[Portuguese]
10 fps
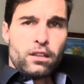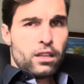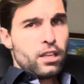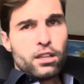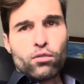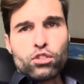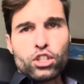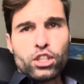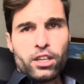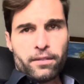que não
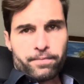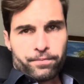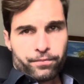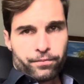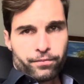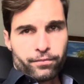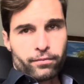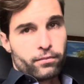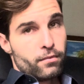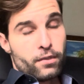tinha
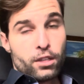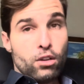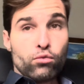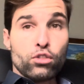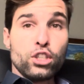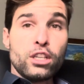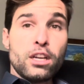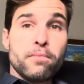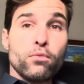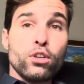não
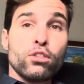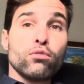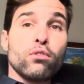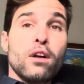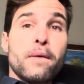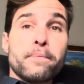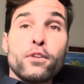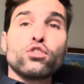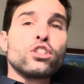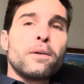tinha muito,
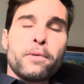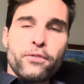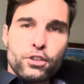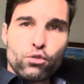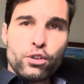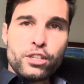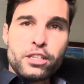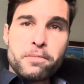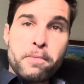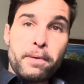não tinha professores
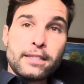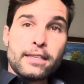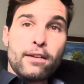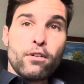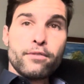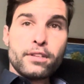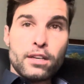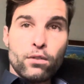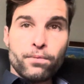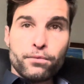que me passavam a
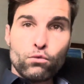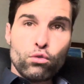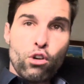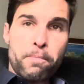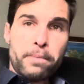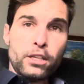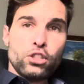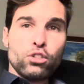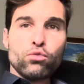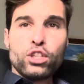visão do que eu
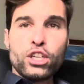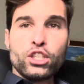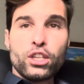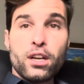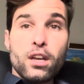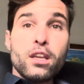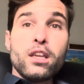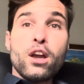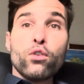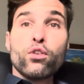aprendi no dia a dia.
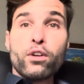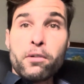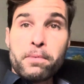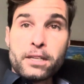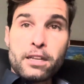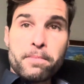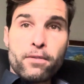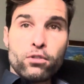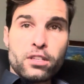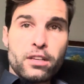E é o que eu quero passar para
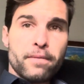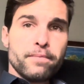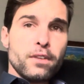você.